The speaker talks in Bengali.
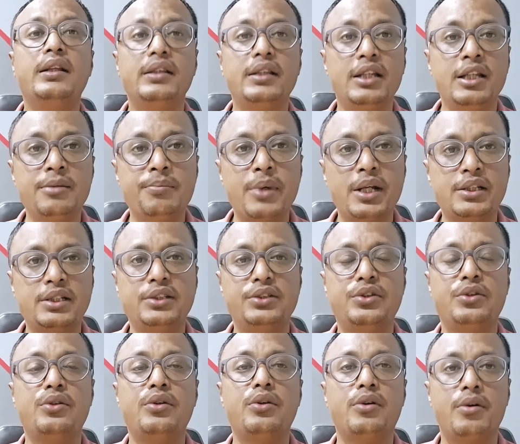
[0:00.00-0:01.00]
তিন মাসের
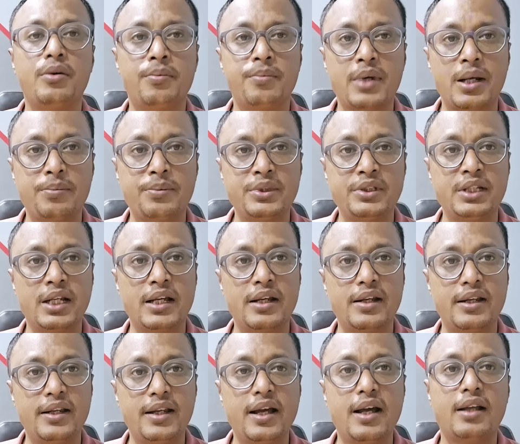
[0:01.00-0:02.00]
জন্য ওমরা বিশায়
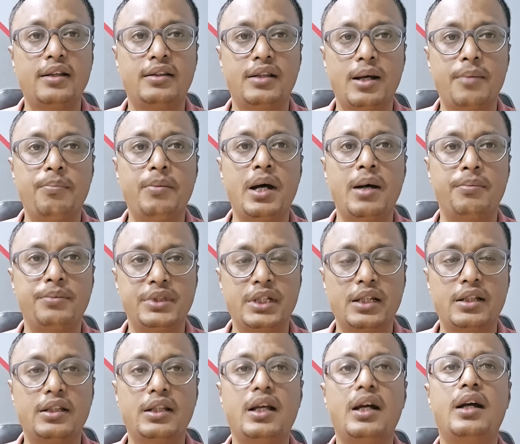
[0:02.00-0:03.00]
রিয়াদ দাম্মাম
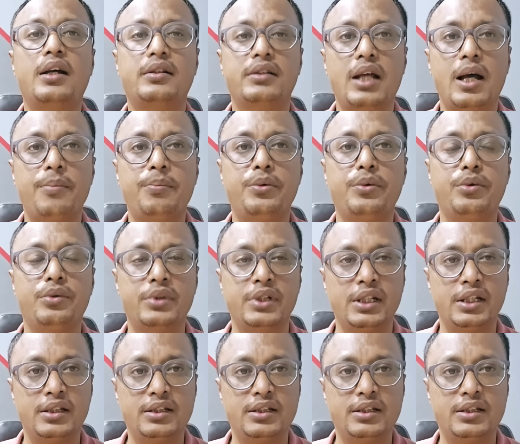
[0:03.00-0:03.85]
জেদ্দা তাবুক